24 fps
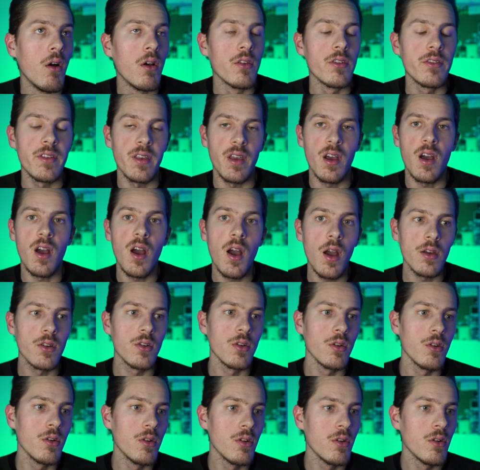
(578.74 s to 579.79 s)
c'est rare
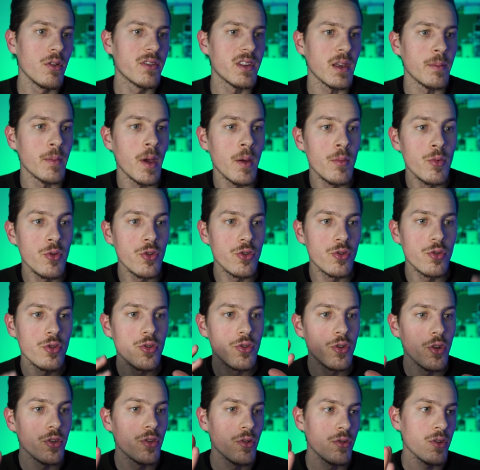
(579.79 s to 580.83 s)
que ça m'amuse
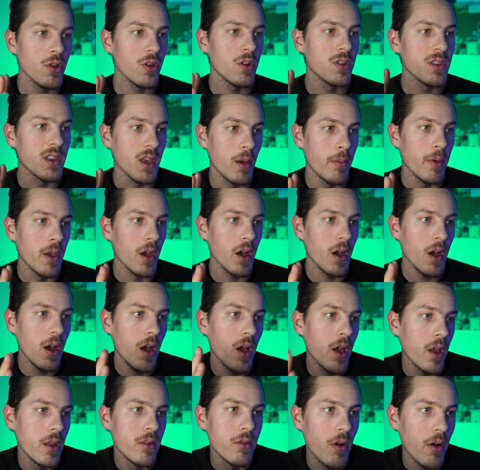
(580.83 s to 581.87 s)
juste de tenir une
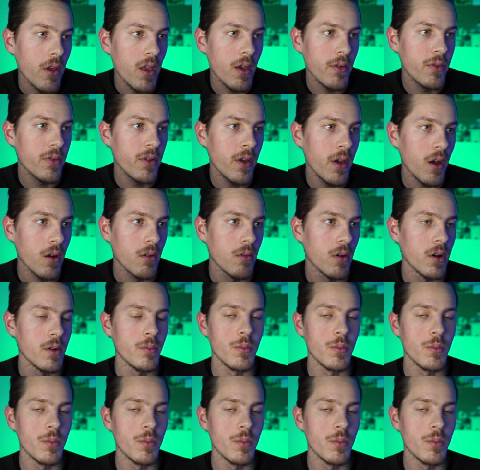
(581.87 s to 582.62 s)
caméra et de rien faire.